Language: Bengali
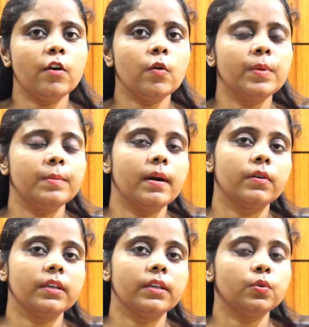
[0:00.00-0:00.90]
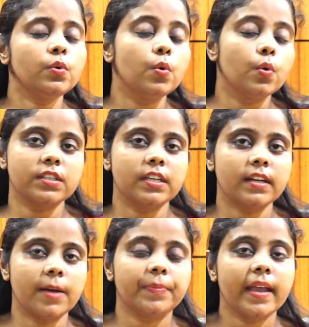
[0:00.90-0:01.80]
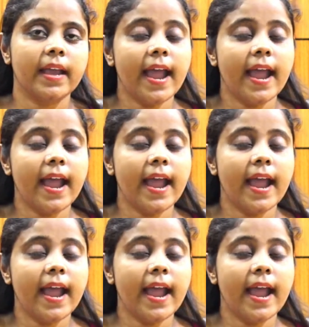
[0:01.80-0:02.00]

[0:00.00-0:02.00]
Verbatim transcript: গিয়েও বিবাহ কিন্তু হচ্ছে না